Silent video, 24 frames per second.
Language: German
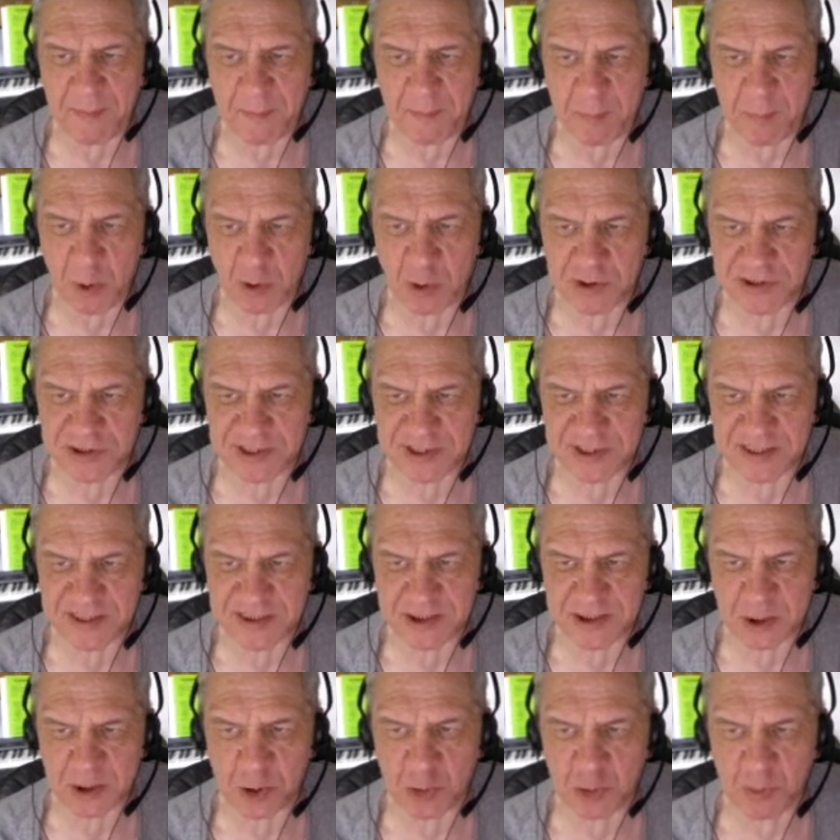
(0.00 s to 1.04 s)

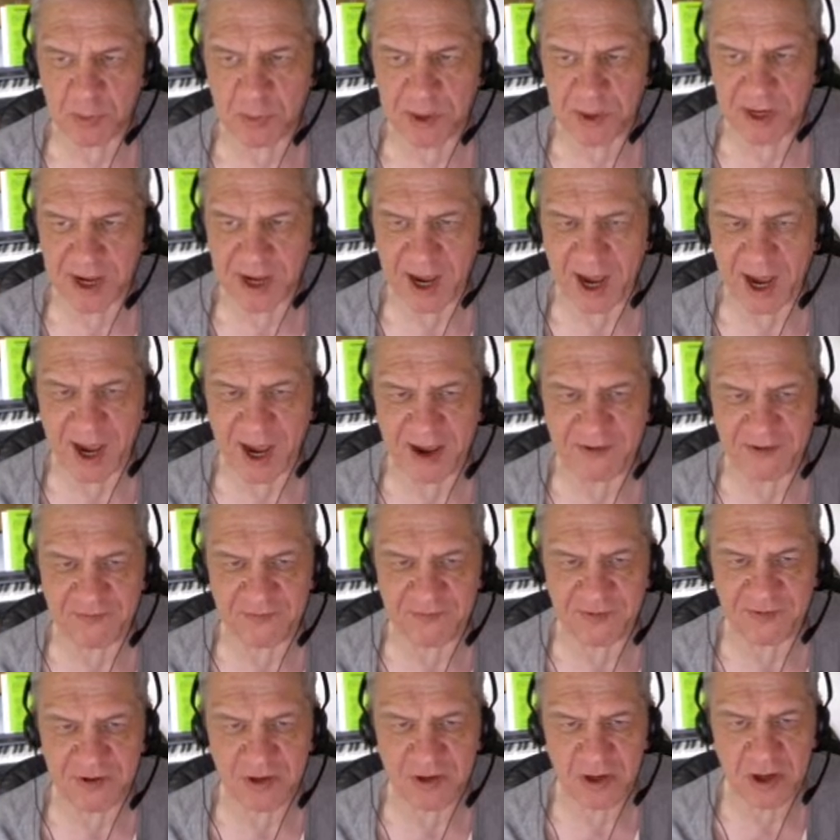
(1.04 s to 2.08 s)
Prozess zu
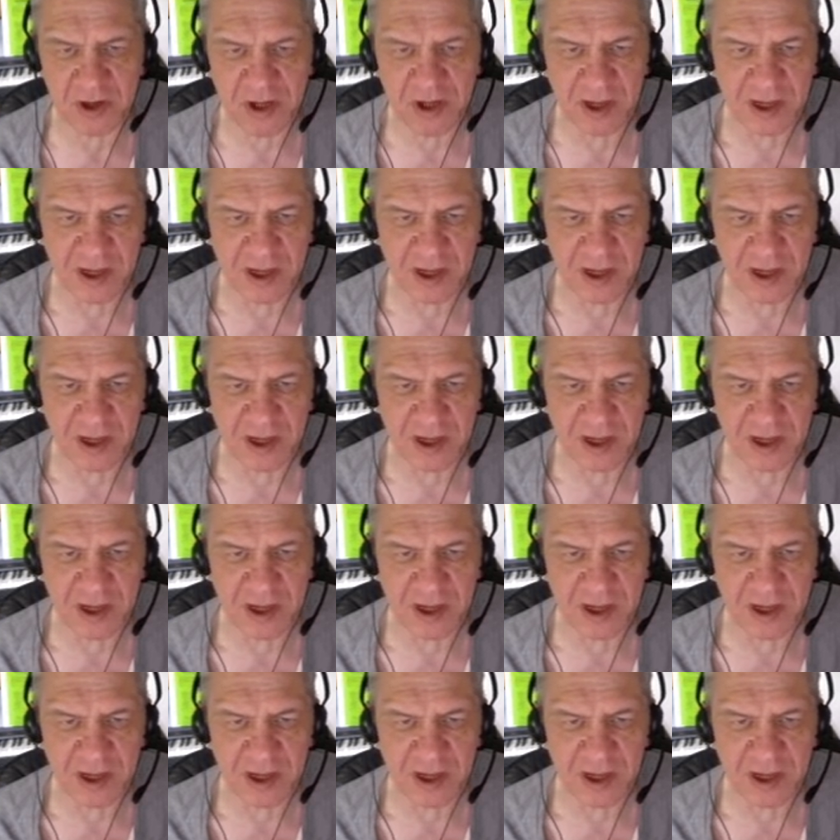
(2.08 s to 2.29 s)
begreifen,